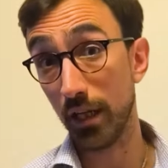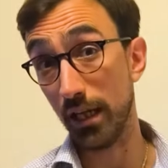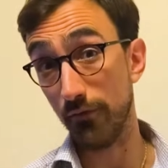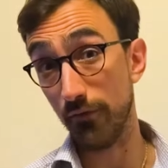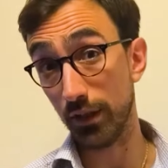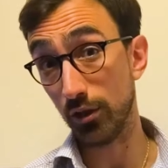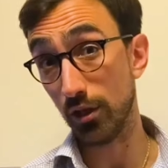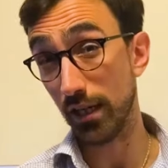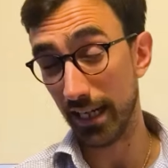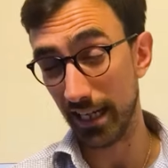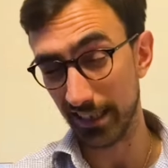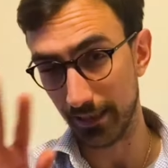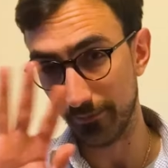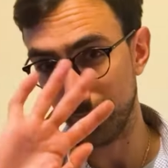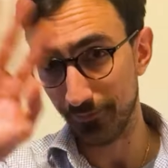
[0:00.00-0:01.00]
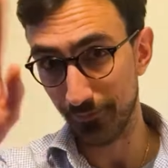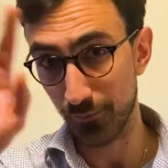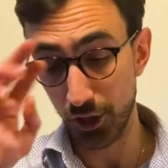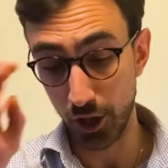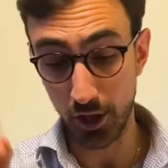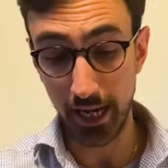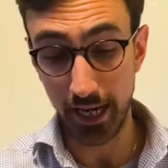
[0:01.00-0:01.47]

Rifatelo a casa, Ciao